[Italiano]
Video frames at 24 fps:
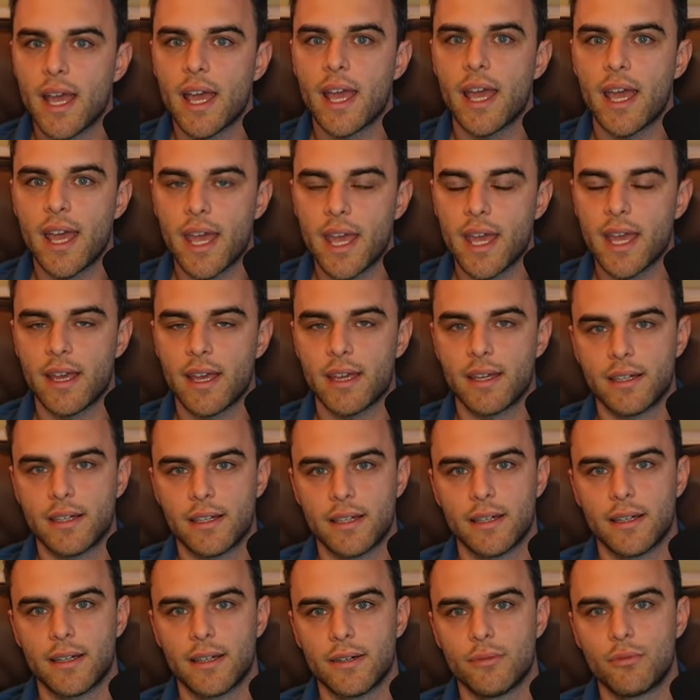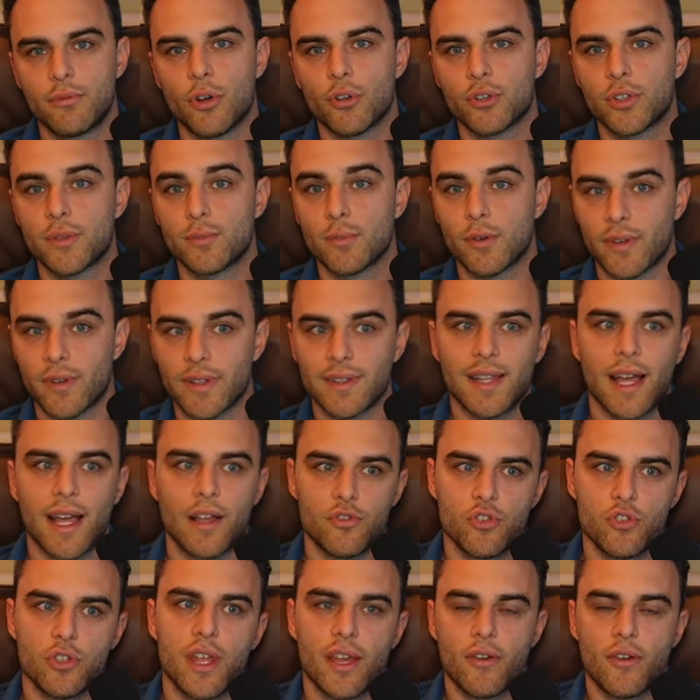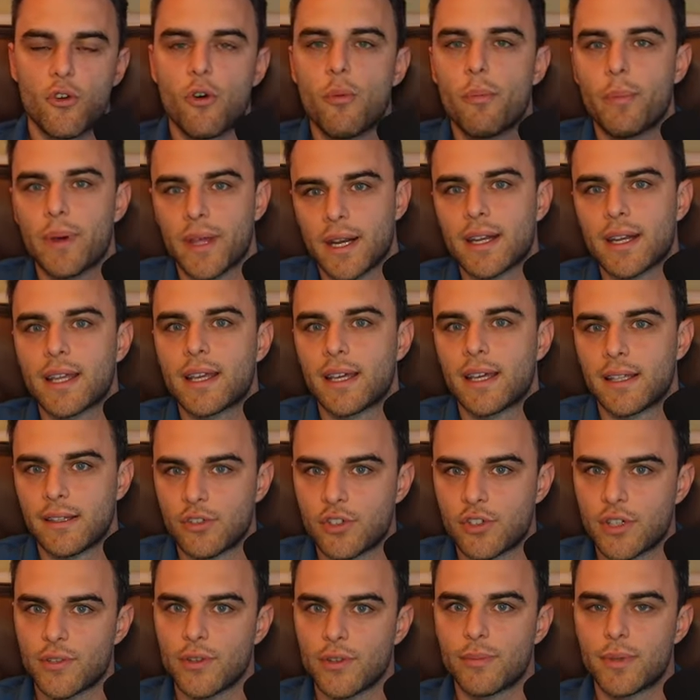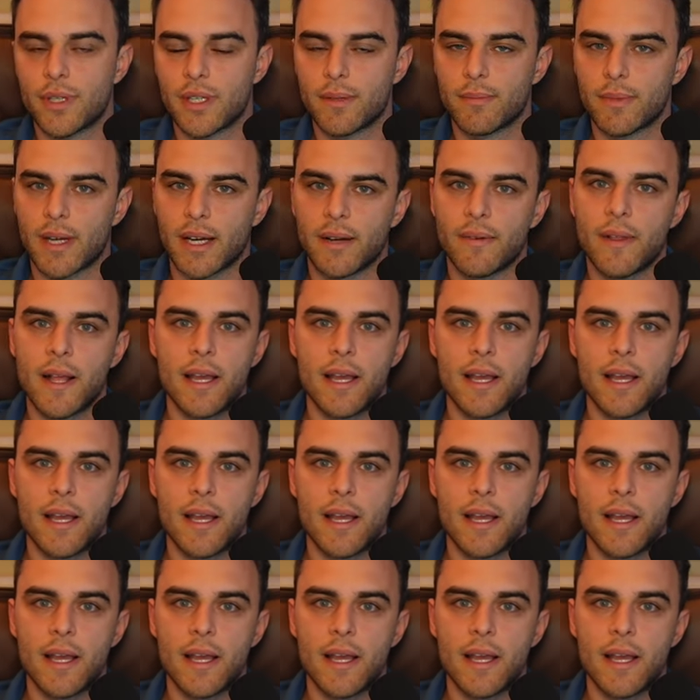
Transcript: è eh, un ottimo vantaggio ed ecco perché dicevo prima